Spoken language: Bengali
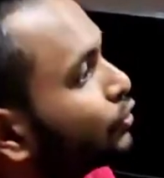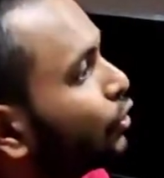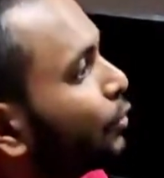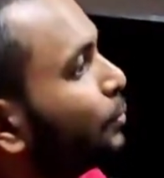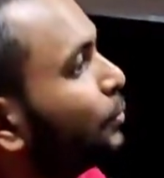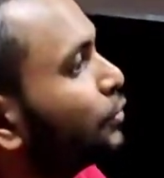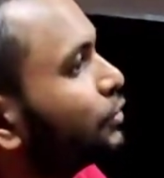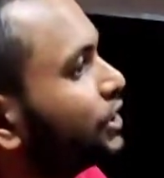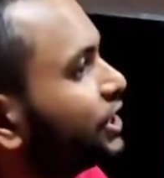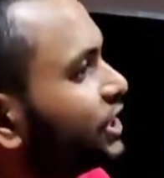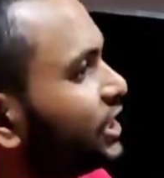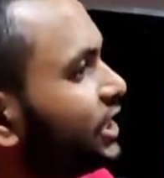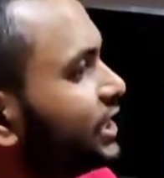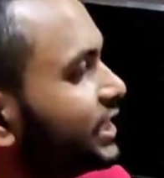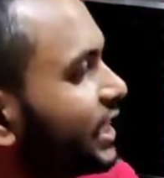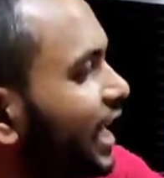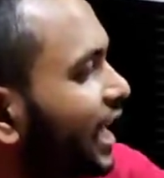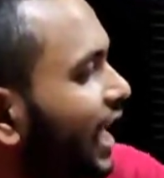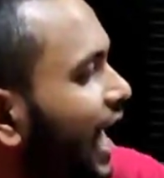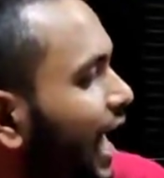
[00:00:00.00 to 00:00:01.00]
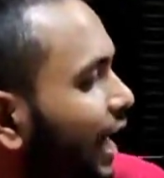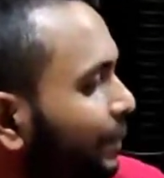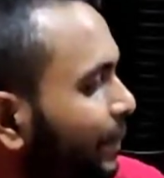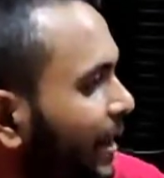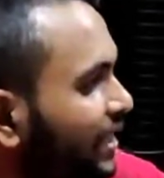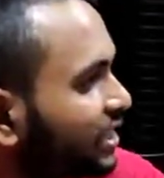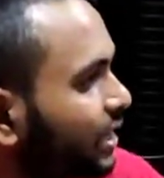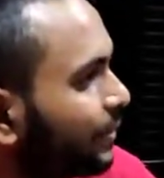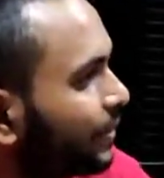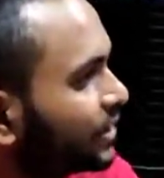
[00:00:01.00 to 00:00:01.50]
তো পঁচিশ লিটার আর
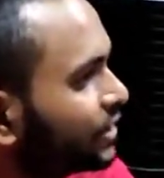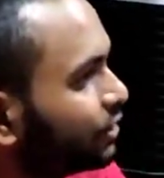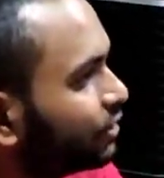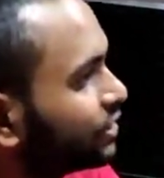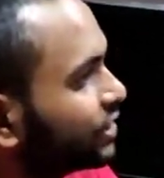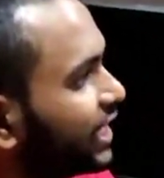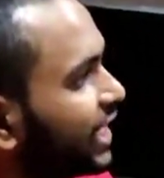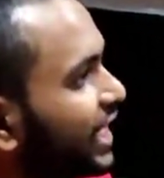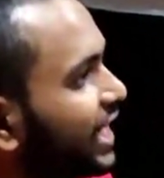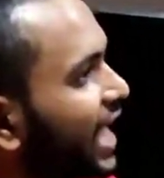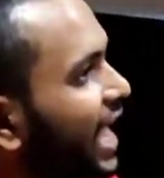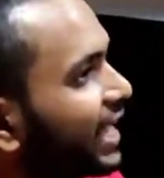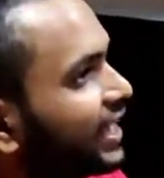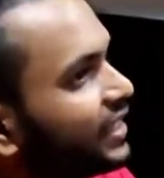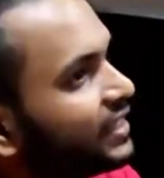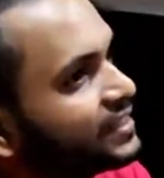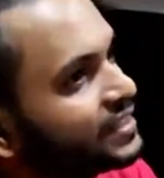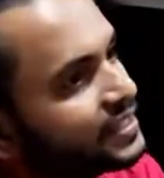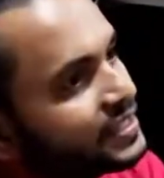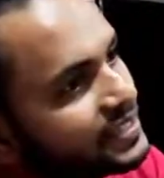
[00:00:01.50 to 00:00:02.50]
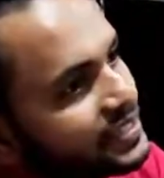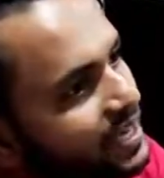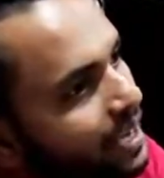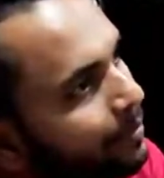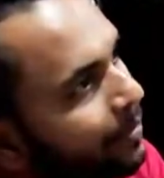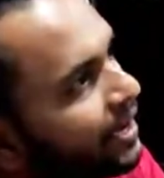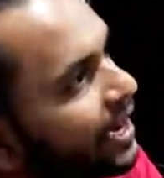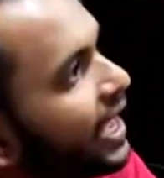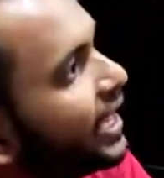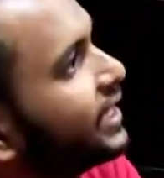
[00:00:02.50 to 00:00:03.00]
পাশাপাশি হচ্ছে এই একই
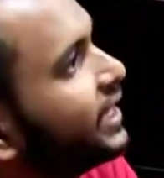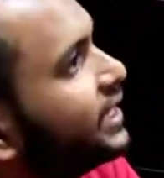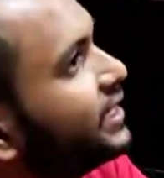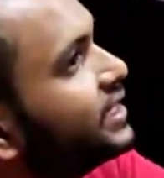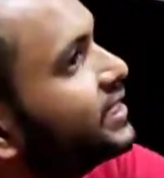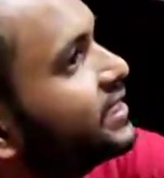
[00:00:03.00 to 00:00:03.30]
সিস্টেমের একই